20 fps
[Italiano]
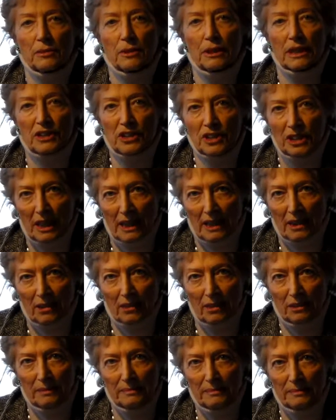non può
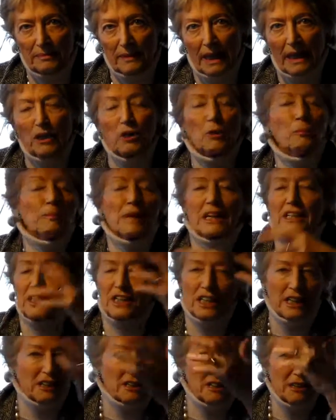lasciarlo certo. e
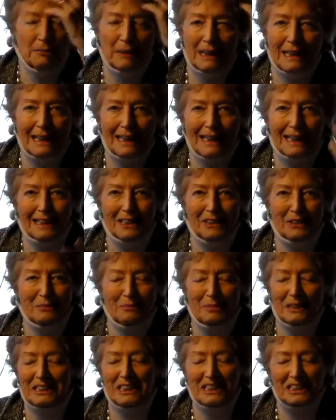compiacersi, magari anche
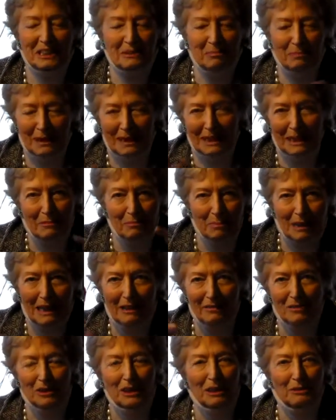compiacersi perché Infatti. è
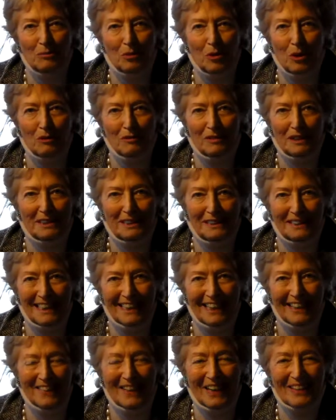bravo nel
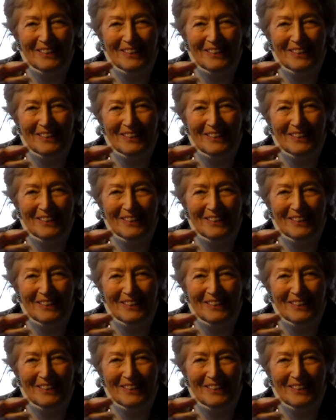muoversi.